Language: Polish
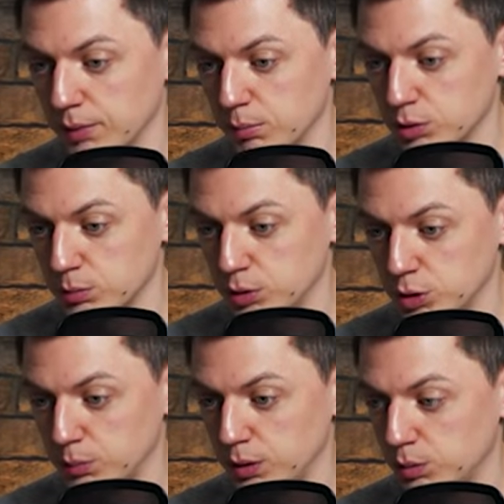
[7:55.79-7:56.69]
Możemy
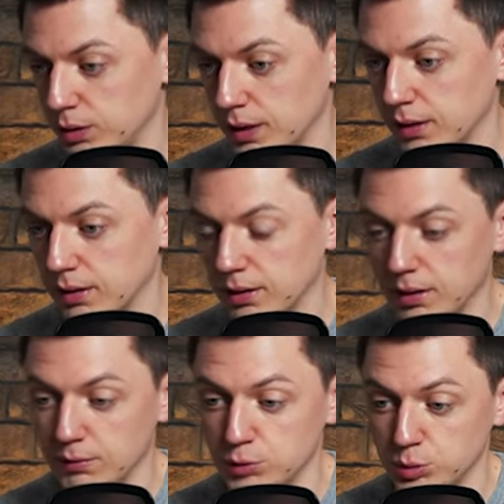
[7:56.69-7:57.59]
sobie tutaj
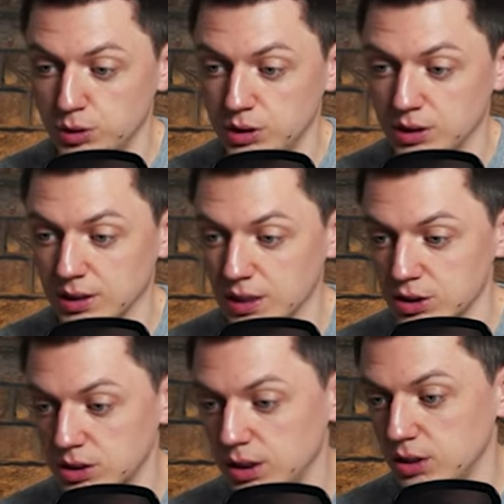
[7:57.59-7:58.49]
wrzucić
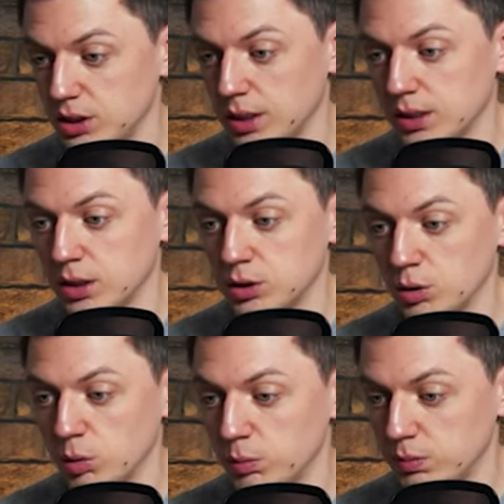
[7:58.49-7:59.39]
nasze zdjęcie jakieś
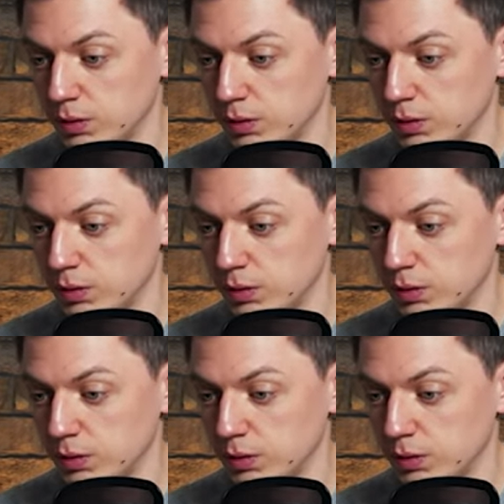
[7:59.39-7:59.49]
lub